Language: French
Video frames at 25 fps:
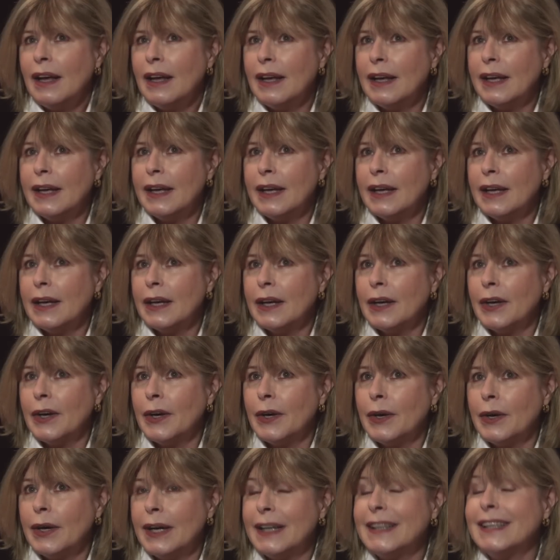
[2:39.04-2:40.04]
et,
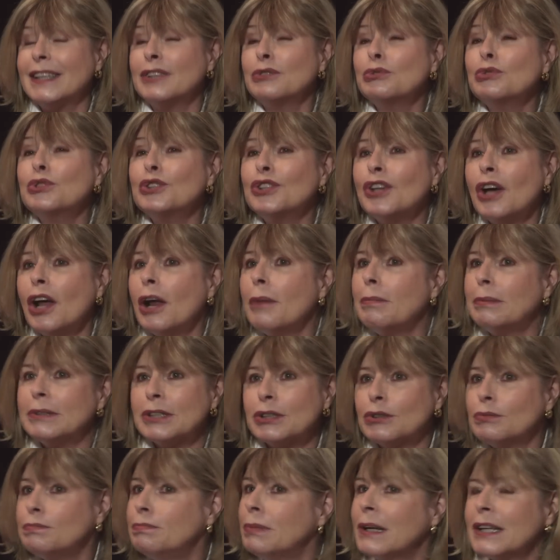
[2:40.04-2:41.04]
euh, et, qui est toute seule
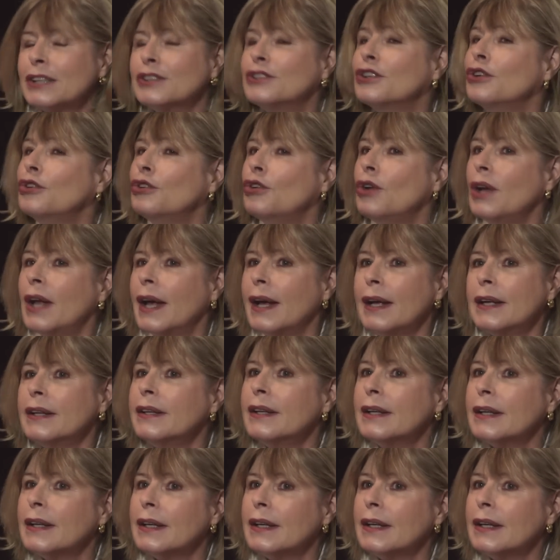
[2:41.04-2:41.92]
parce que personne ne l'aide.